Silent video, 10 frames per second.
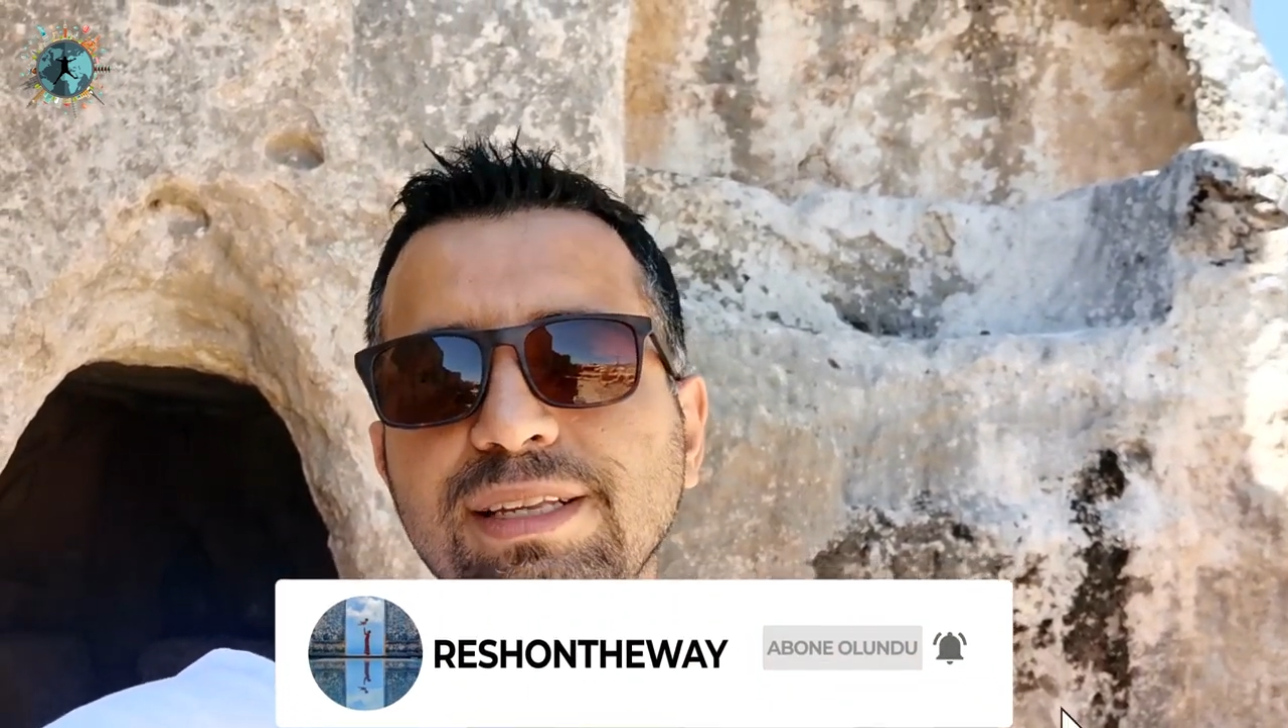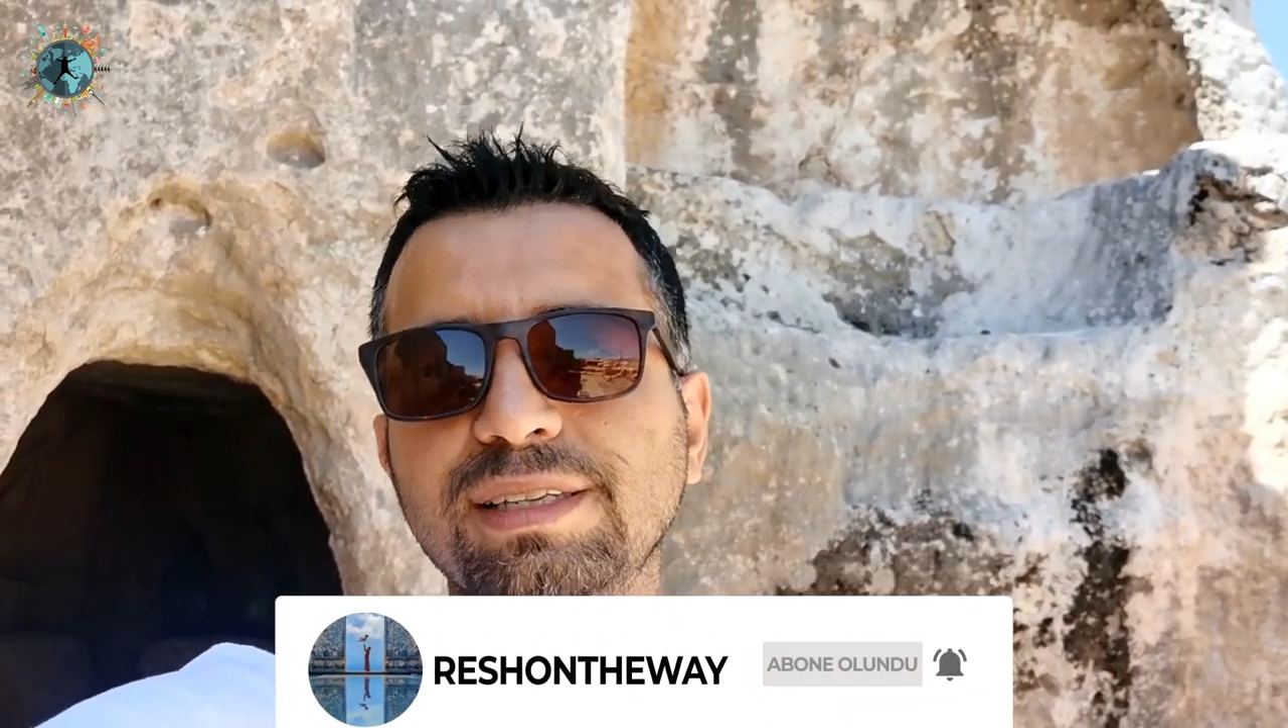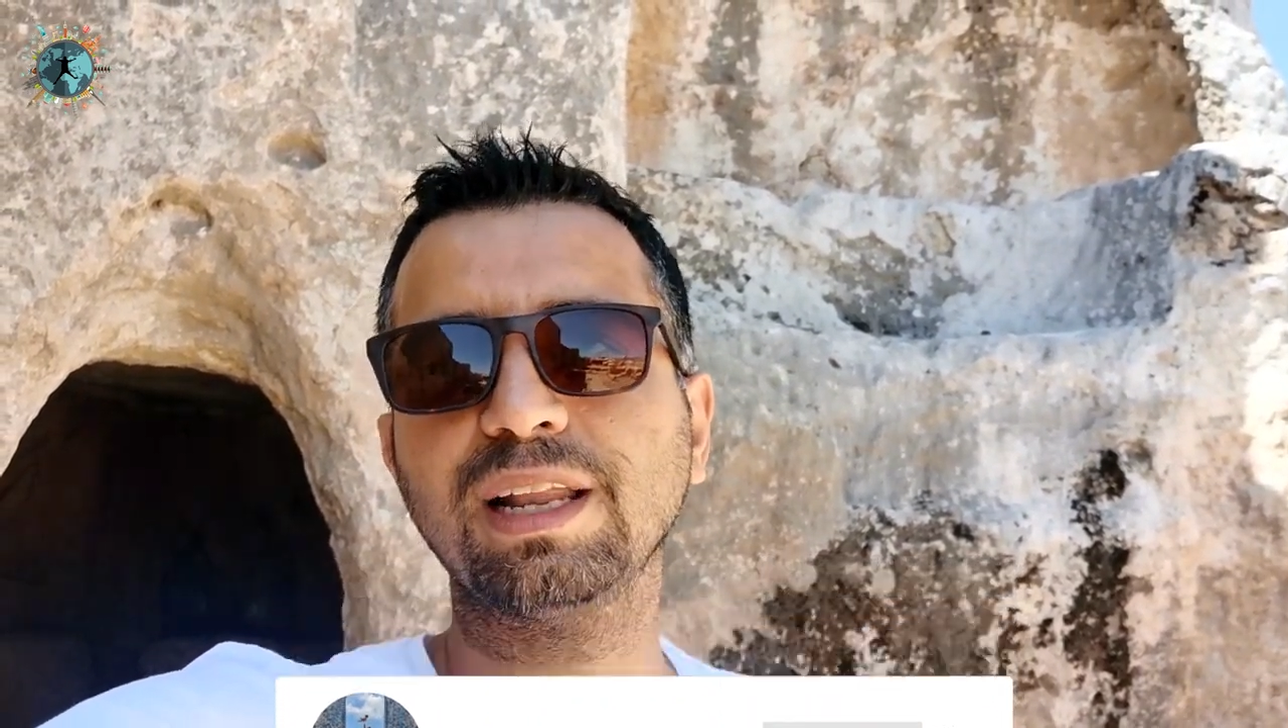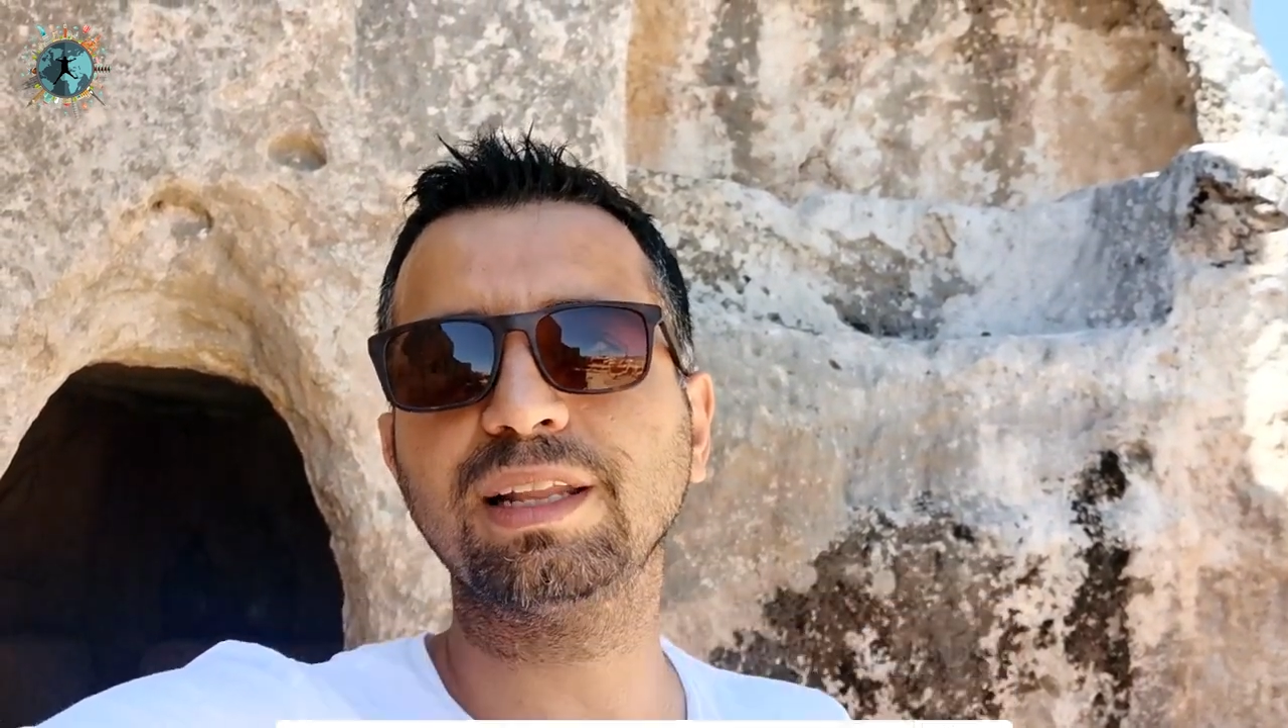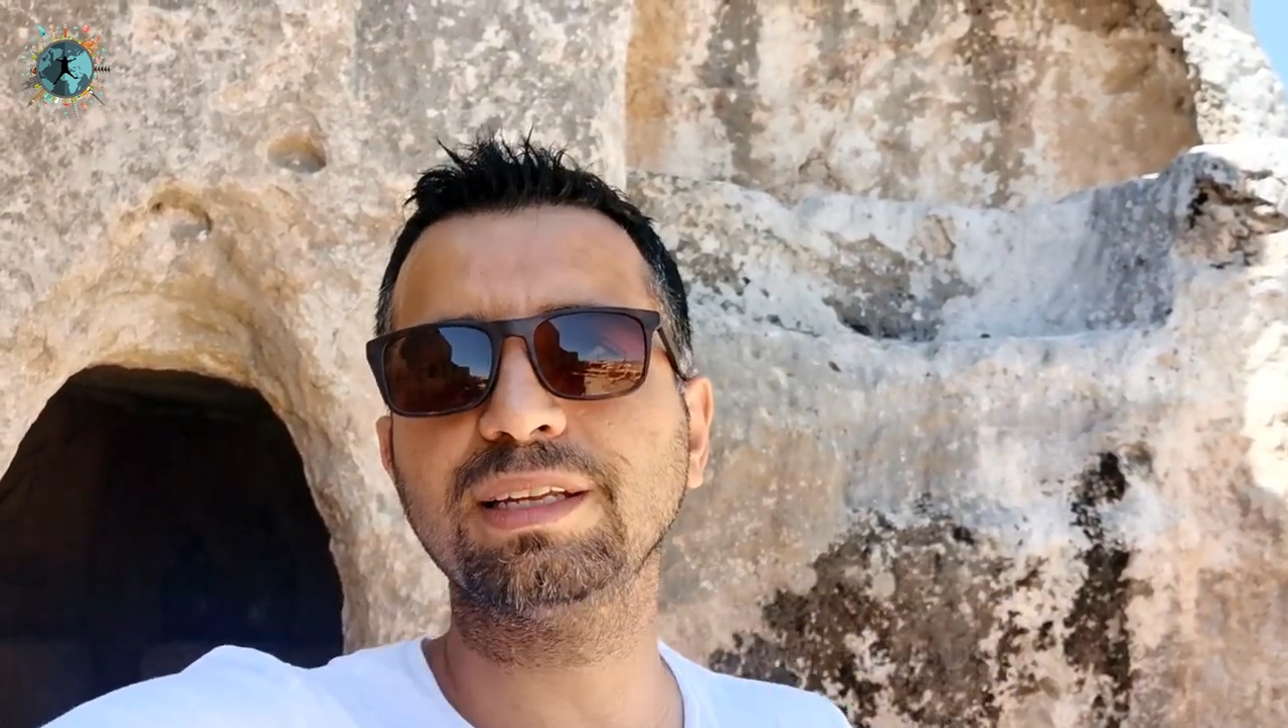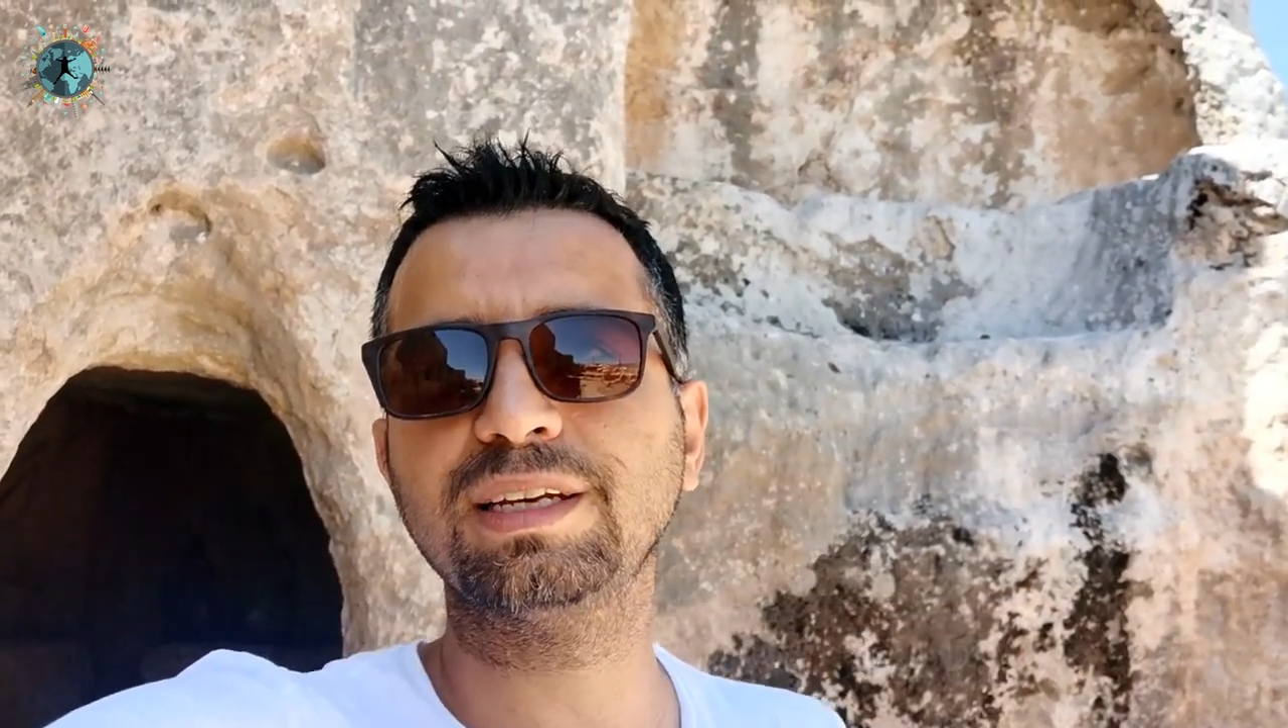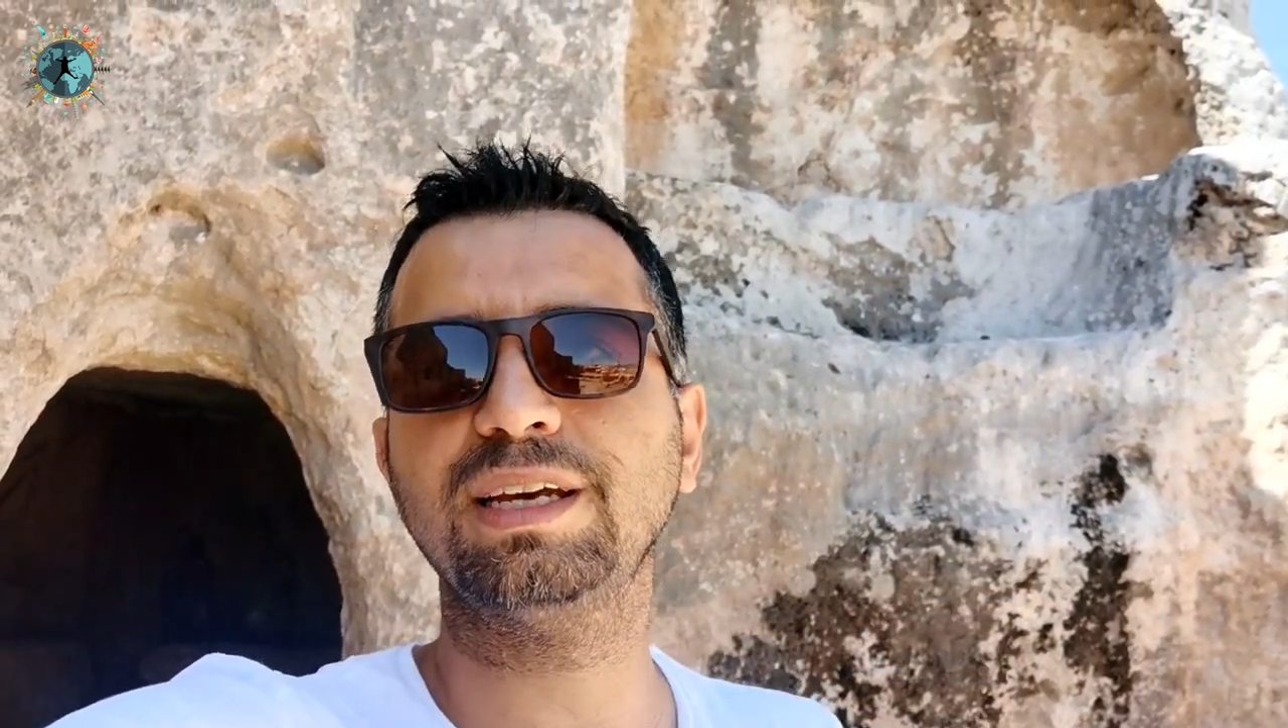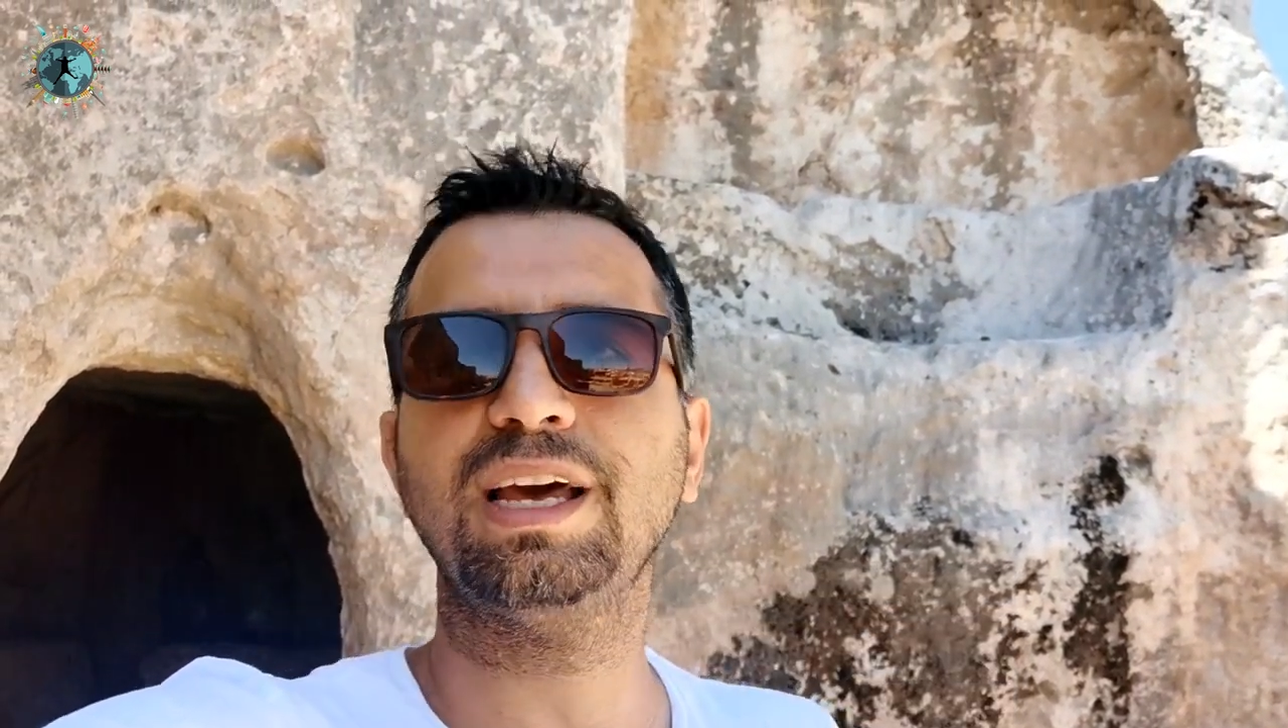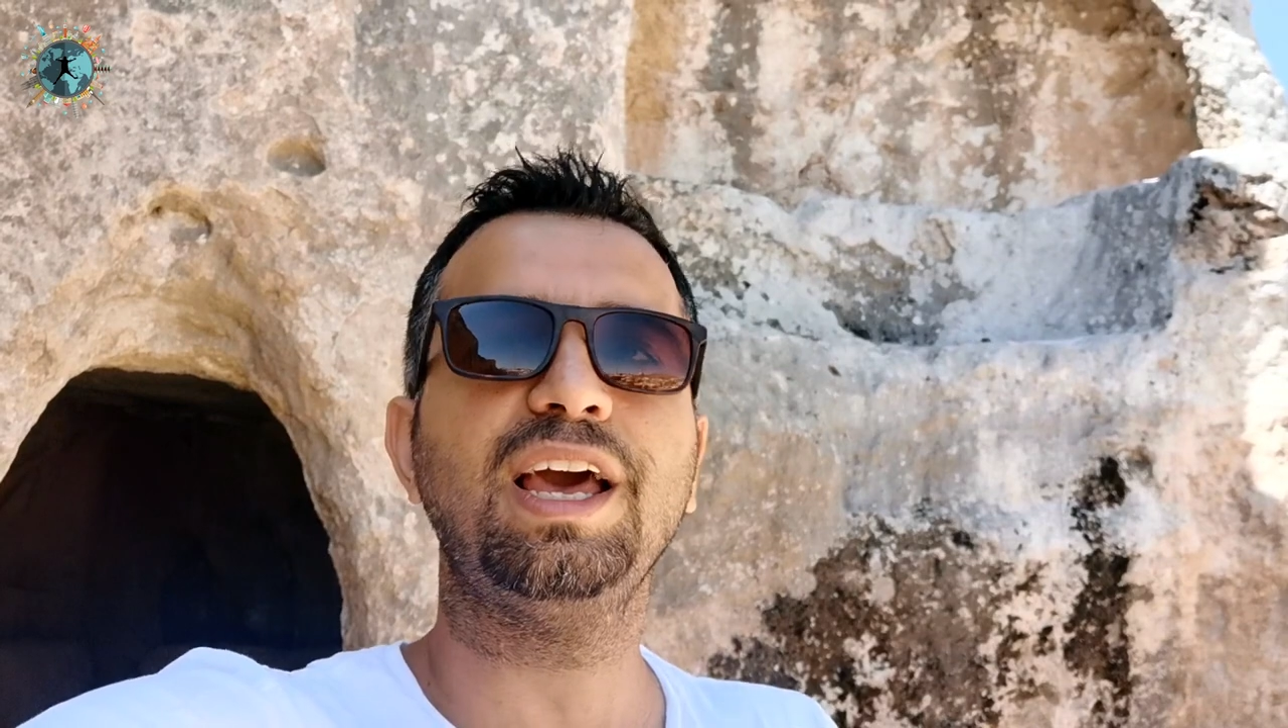sıraladık.